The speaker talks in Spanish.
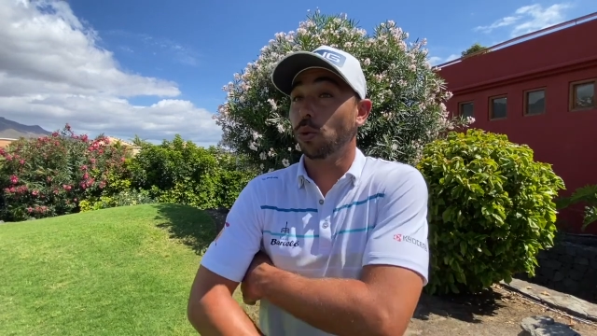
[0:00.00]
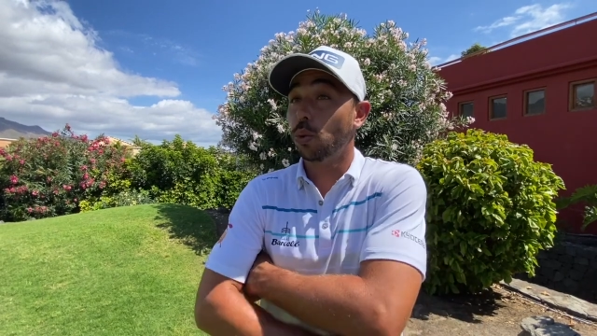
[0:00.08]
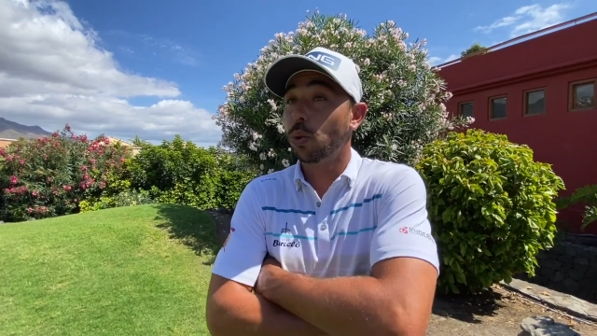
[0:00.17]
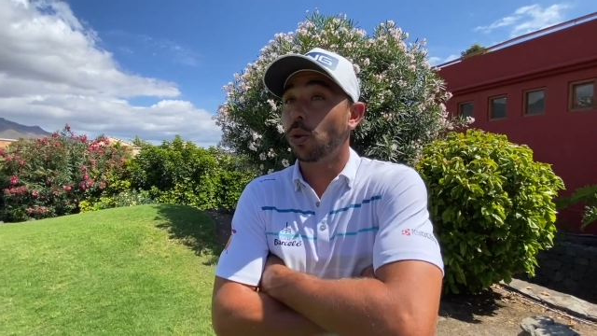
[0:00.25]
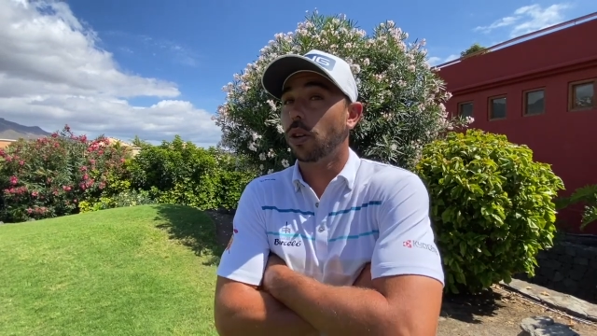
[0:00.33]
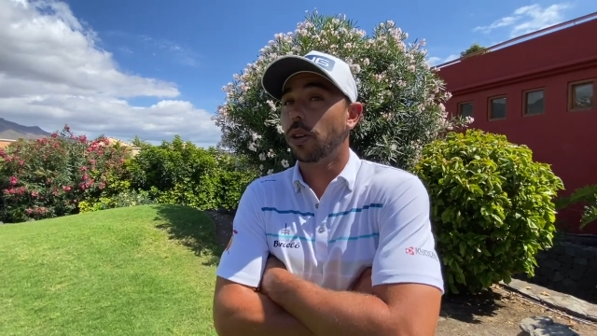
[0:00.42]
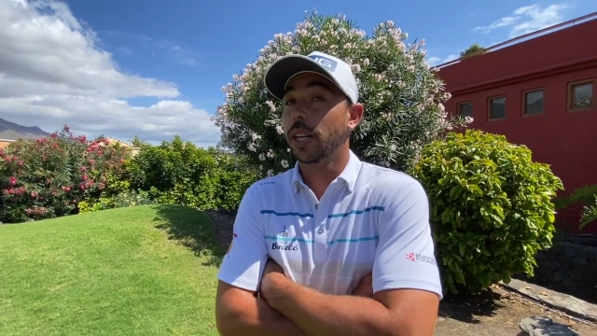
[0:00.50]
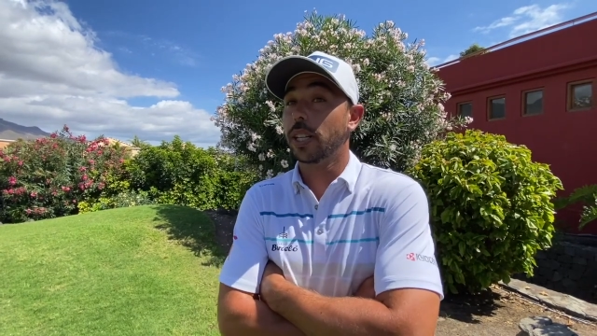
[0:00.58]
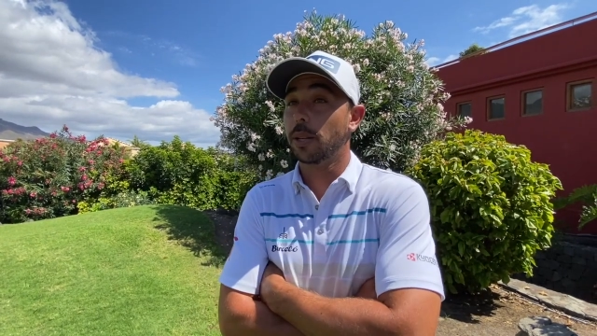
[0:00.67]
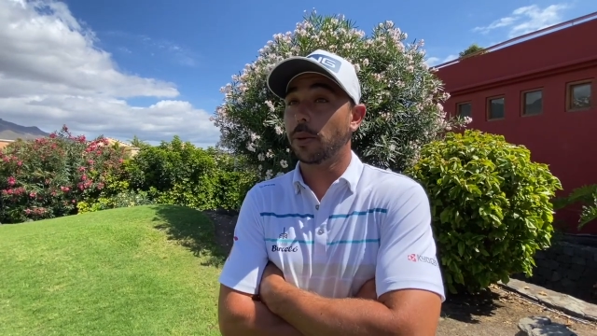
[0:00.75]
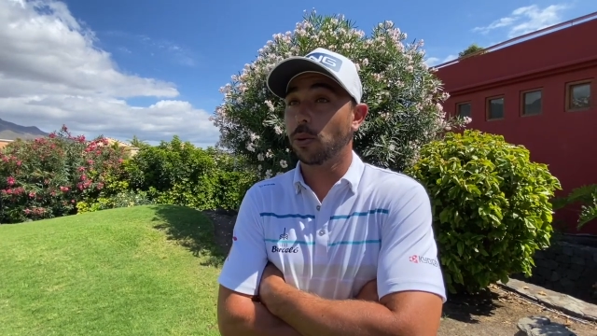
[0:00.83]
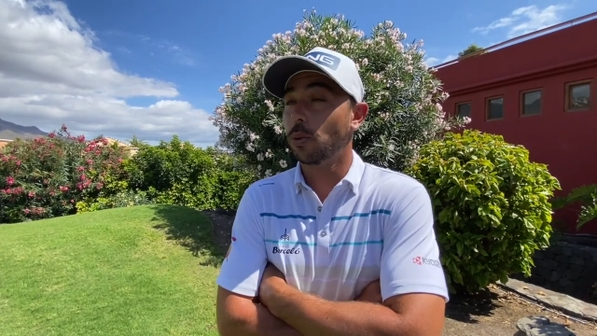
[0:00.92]
Tour o en el
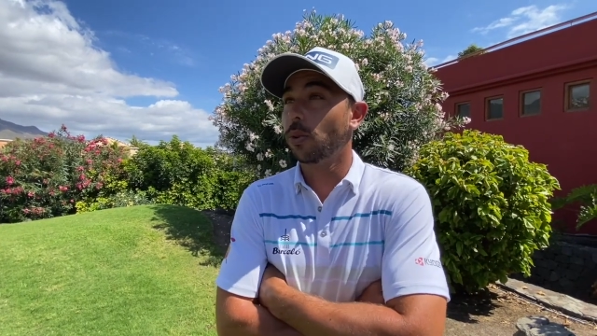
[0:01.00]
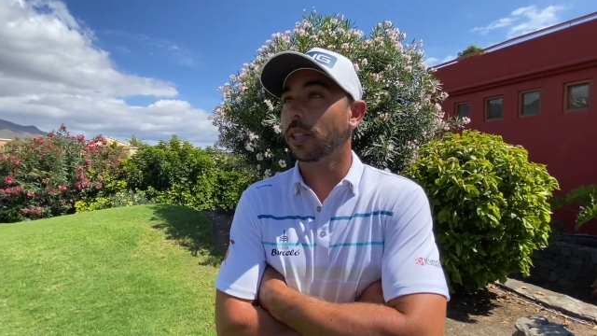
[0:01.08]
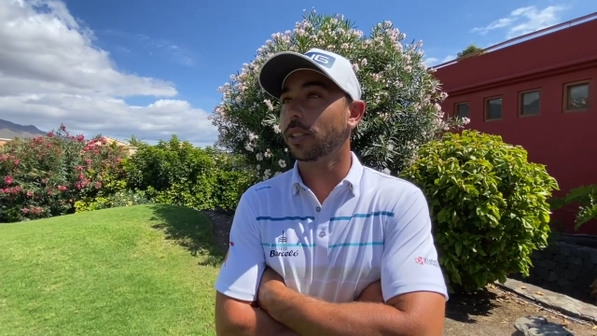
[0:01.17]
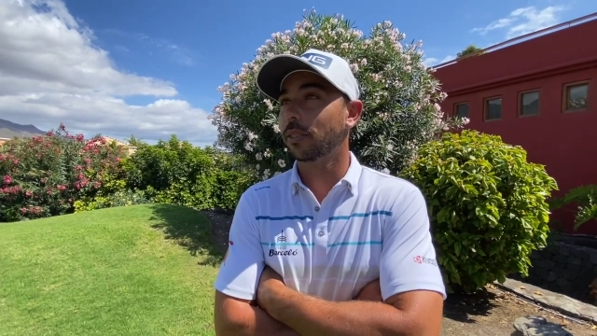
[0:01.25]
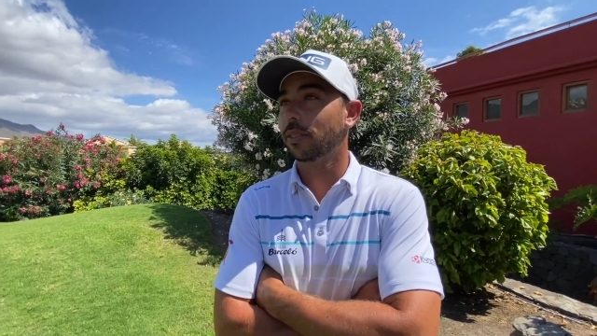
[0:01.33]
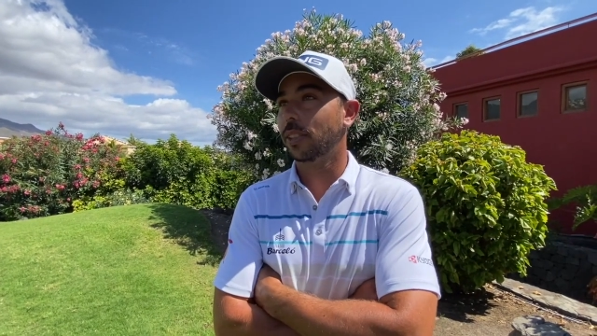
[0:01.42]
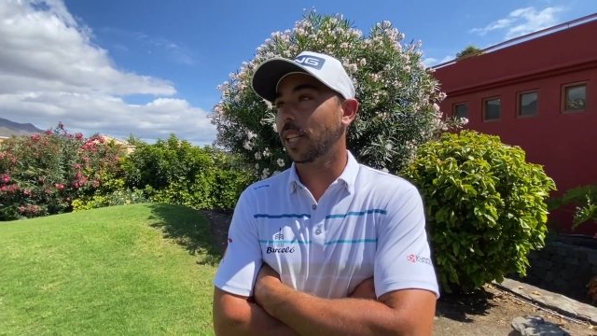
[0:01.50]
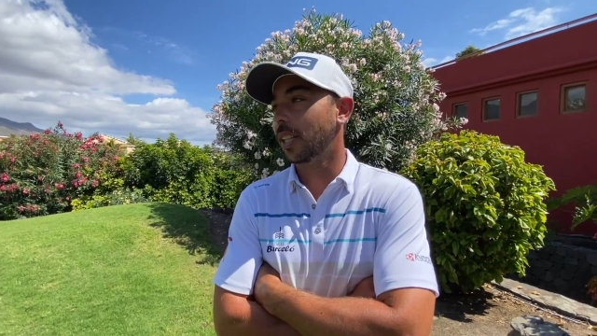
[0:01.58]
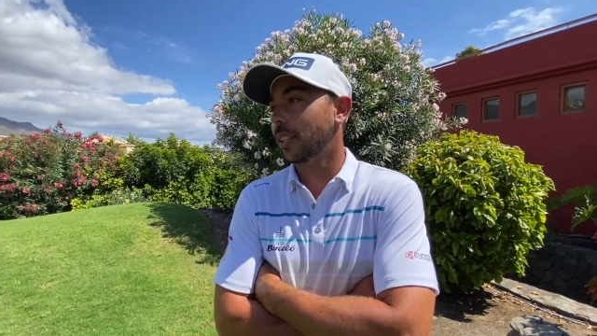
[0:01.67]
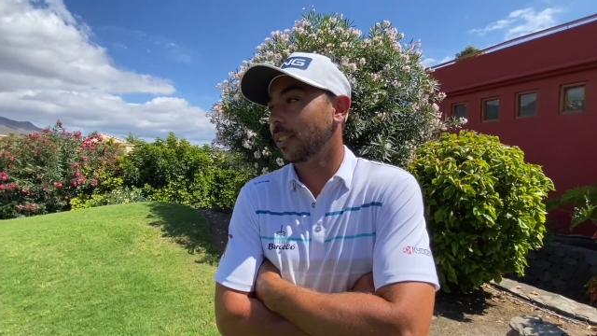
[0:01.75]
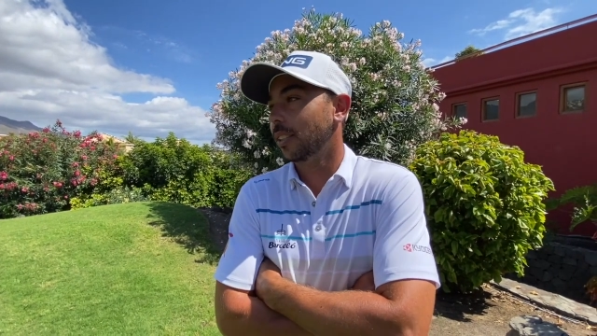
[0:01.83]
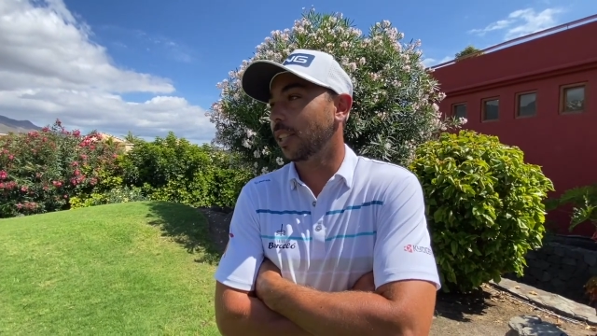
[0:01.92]
CB Tour,
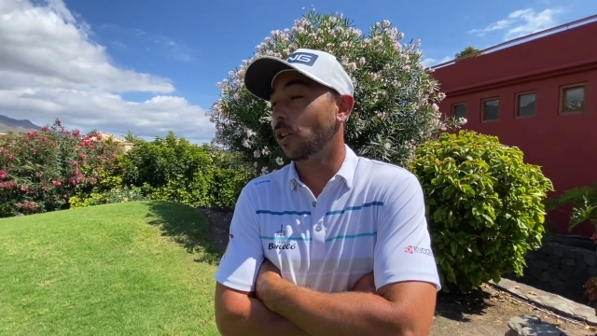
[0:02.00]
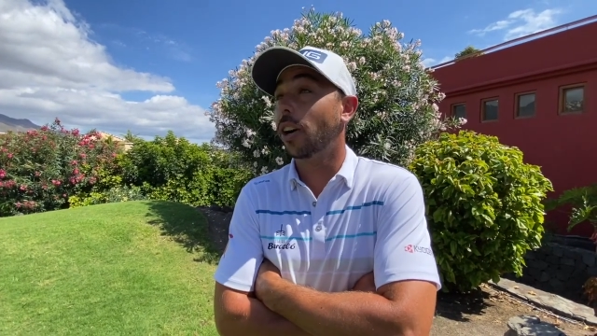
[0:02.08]
o si